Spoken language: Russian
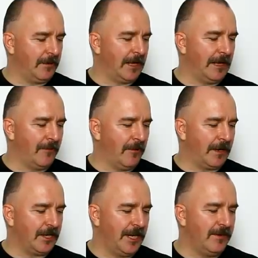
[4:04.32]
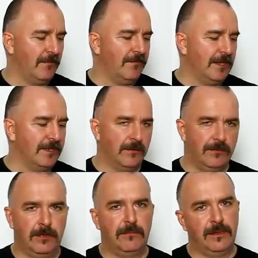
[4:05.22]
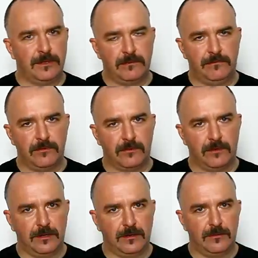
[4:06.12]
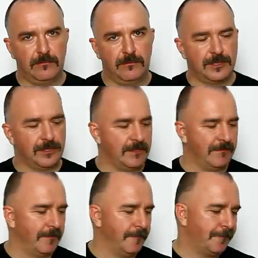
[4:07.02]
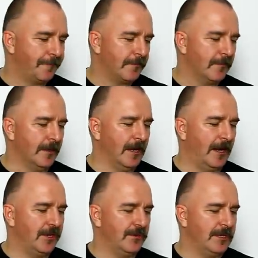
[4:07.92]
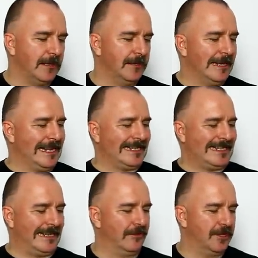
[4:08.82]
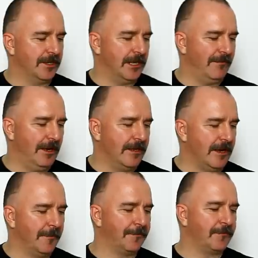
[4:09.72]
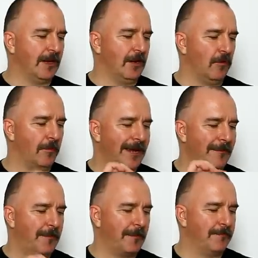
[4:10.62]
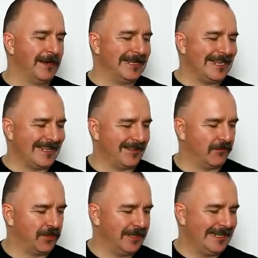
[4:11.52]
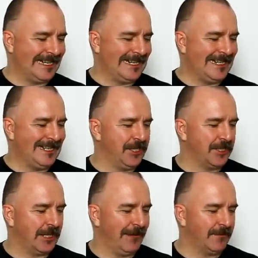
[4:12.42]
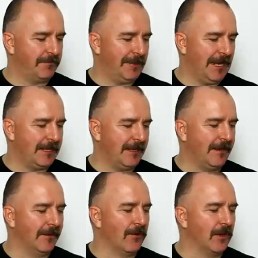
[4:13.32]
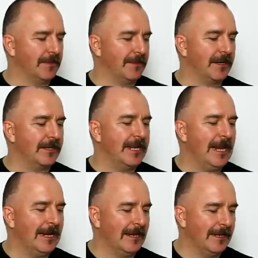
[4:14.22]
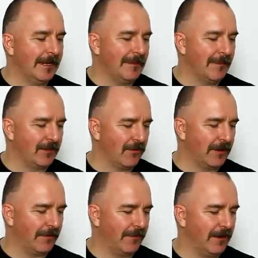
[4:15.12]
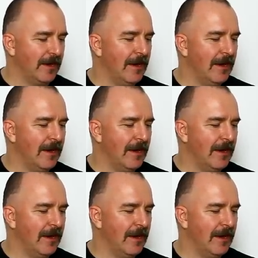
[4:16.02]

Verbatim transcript: к данному обращению видео, имеется в виду ролик Баженова, я хочу сделать Следующее заявление. Любые попытки задушить критическое восприятие кино смертельны для кинематографа.